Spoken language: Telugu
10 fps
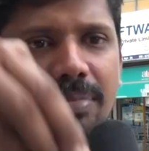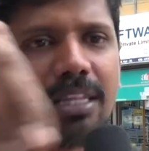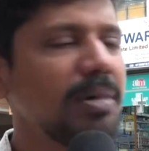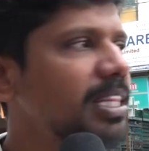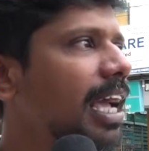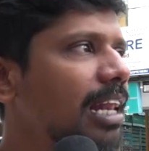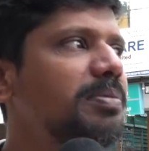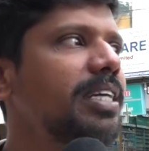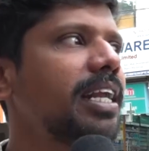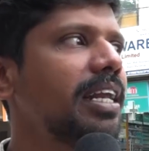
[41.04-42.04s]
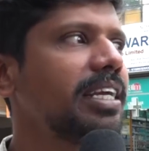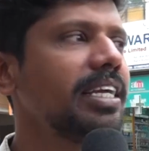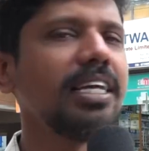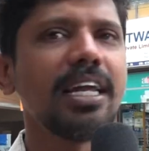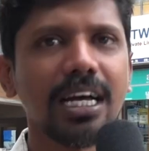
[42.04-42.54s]
పది మందికి హెల్ప్ చేయడానికి
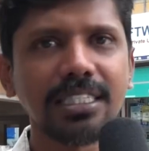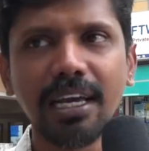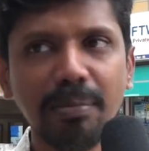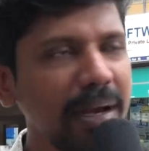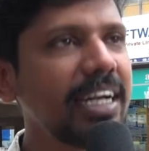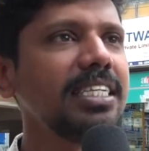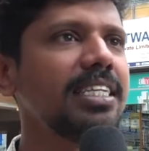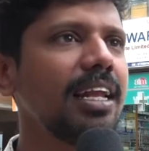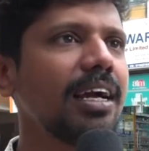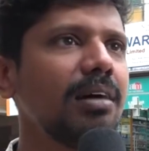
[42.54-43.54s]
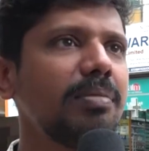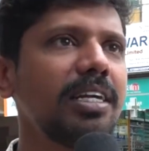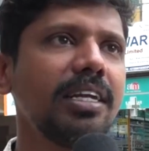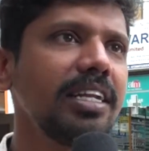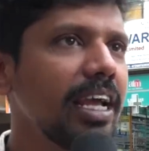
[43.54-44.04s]
నేను రాజకీయాలు మెయింటైన్ చేయాలి
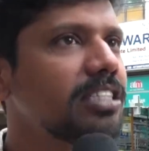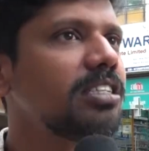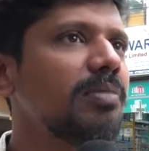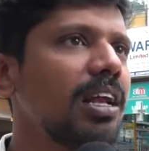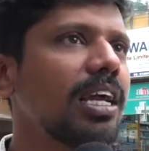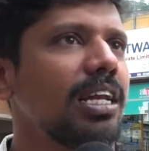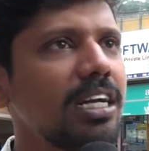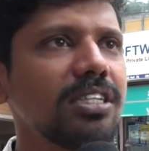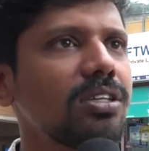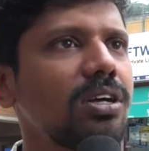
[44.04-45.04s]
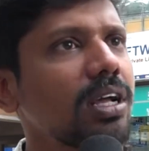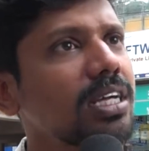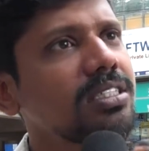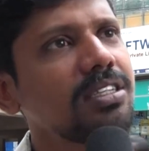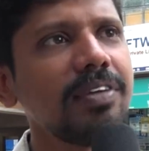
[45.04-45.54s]
కాబట్టి నేను సినిమాలకు వెళ్ళి నటిస్తున్నాడు
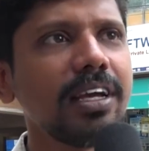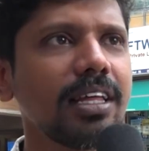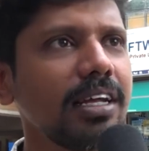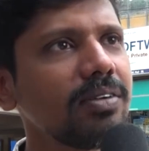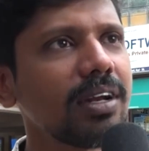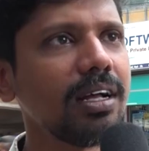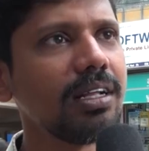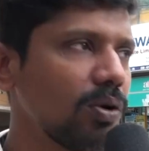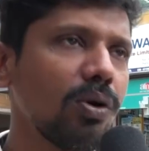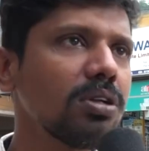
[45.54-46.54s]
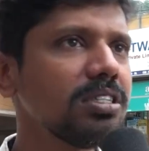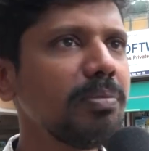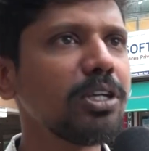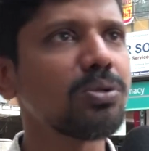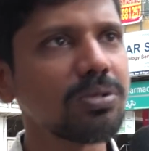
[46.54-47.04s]
కష్టజీవే కదా ఆయన కూడా ఇదే కోట్లు
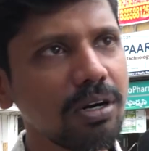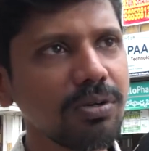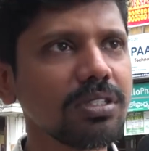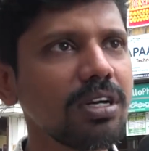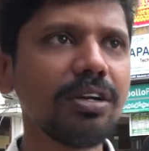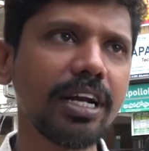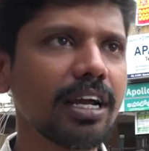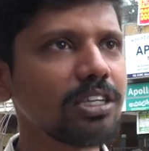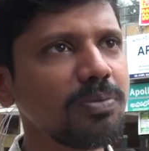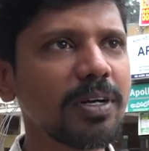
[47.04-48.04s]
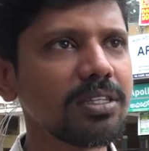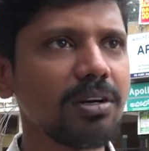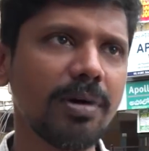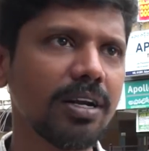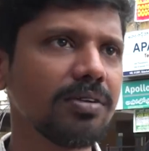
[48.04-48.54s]
సంపాదించుకుంటున్నాడు వస్తున్నాడు ఇక్కడ ఖర్చు
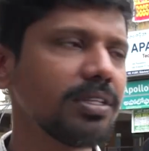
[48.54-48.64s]
పెడుతున్నాడు బాగానే